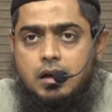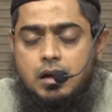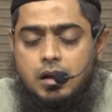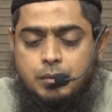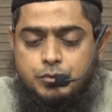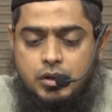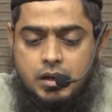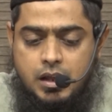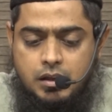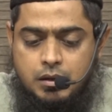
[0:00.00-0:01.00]

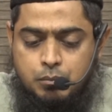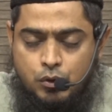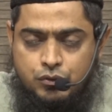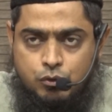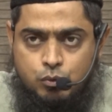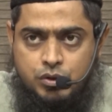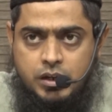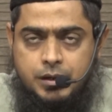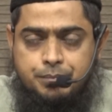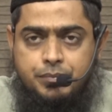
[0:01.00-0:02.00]
अल्हम्दुलिल्लाह ये बहुत ज़रूरी है